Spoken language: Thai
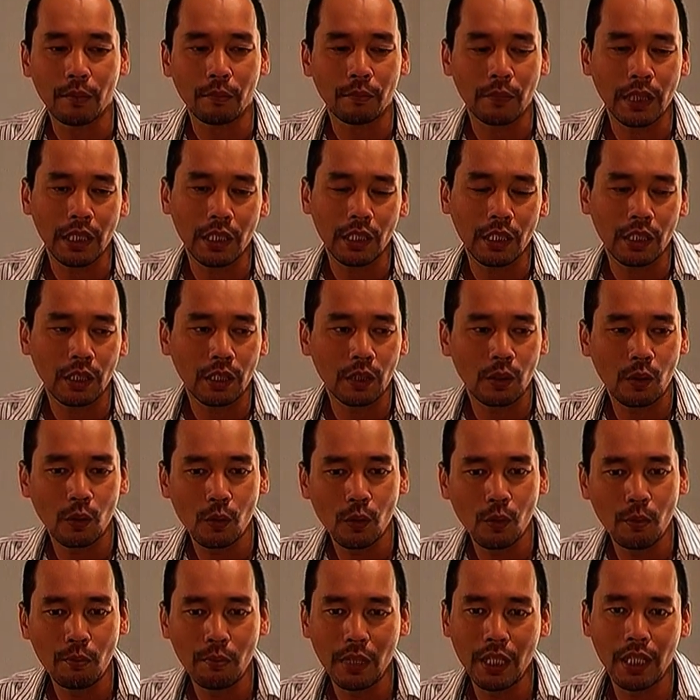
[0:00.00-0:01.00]
มีครู
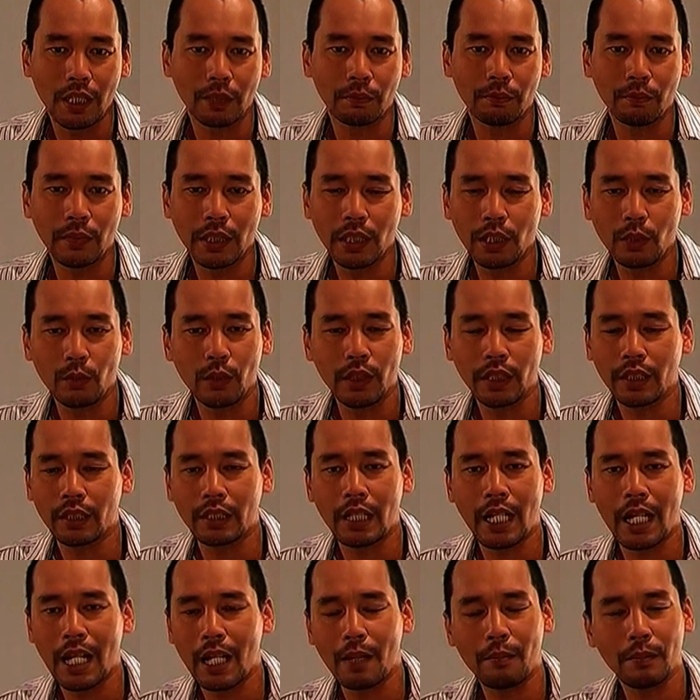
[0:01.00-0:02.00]
มืด มีวิย
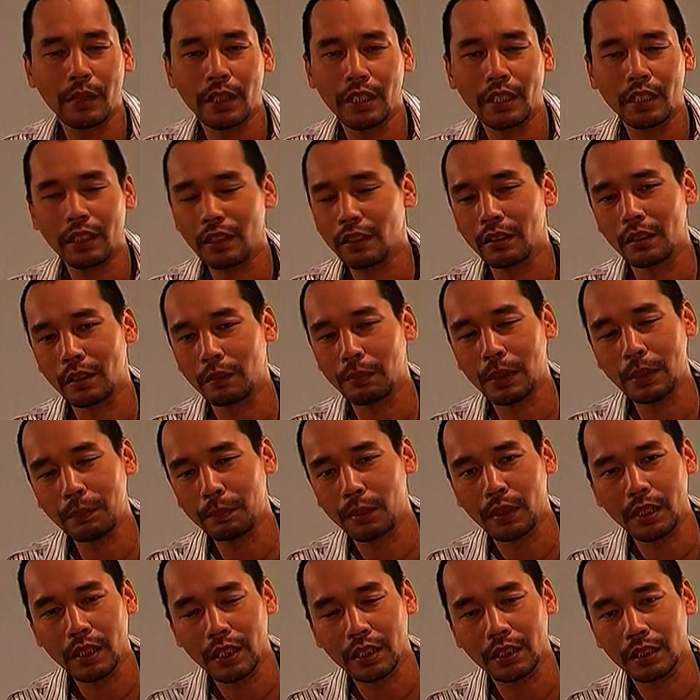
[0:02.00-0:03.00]
ดา มี
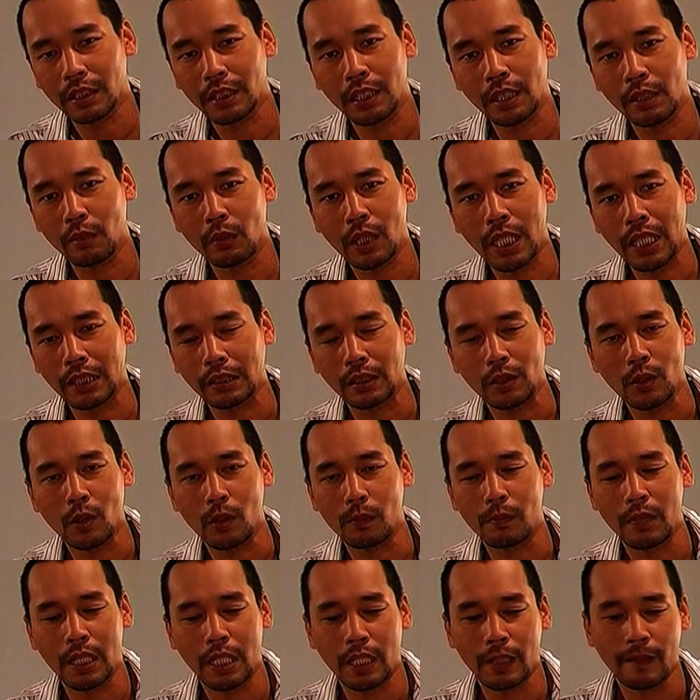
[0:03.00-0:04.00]
เพื่อนๆ ในวงการตลก
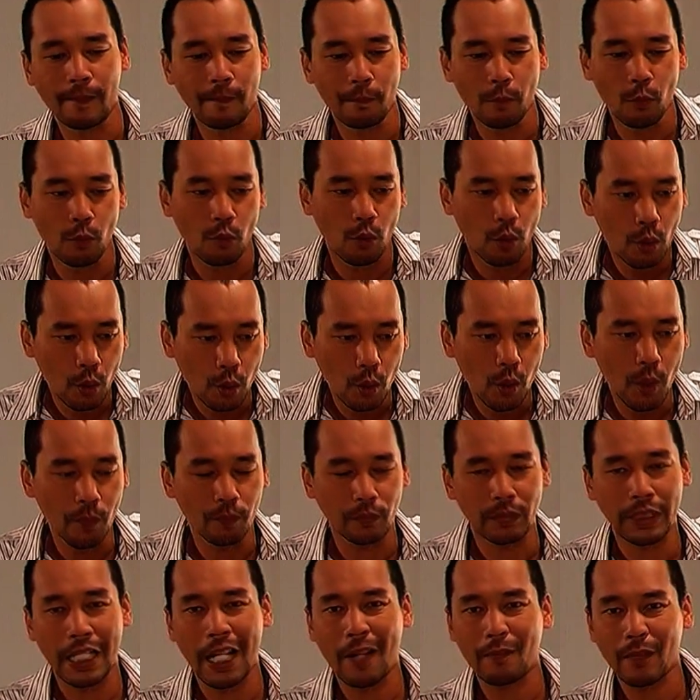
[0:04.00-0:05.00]
มาร่วม
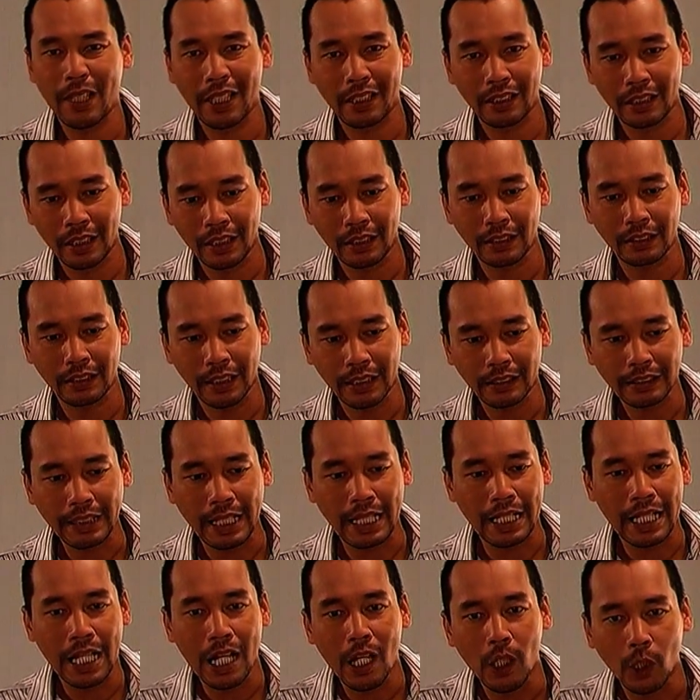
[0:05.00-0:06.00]
แจมในในในแต่
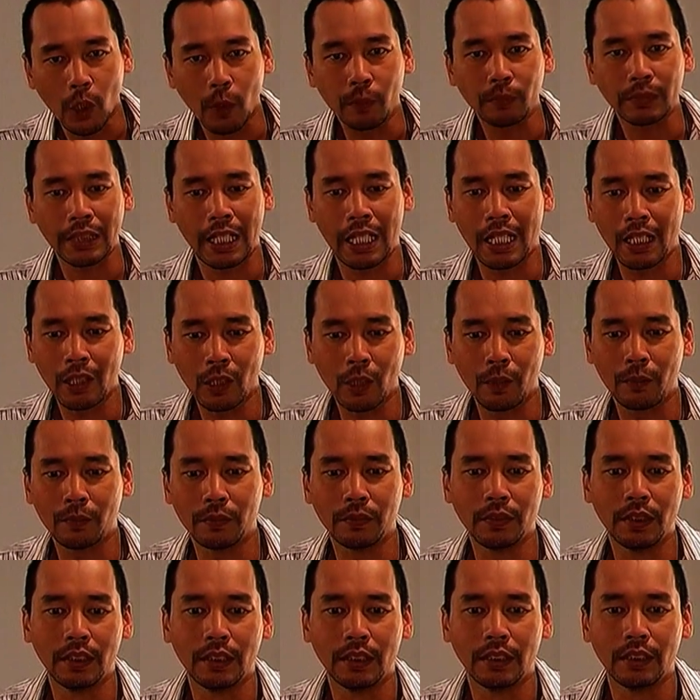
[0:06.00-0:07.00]
ละอารมณ์ แต่อารมณ์
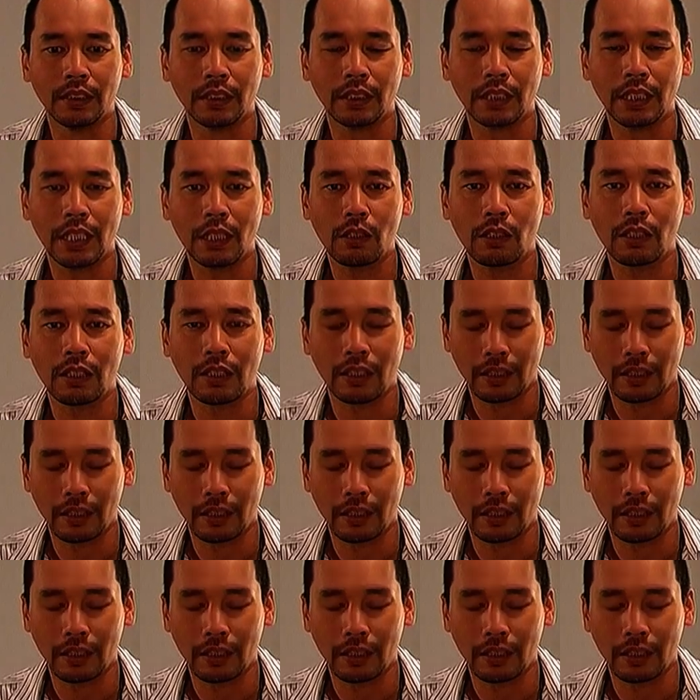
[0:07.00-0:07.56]
แล้ว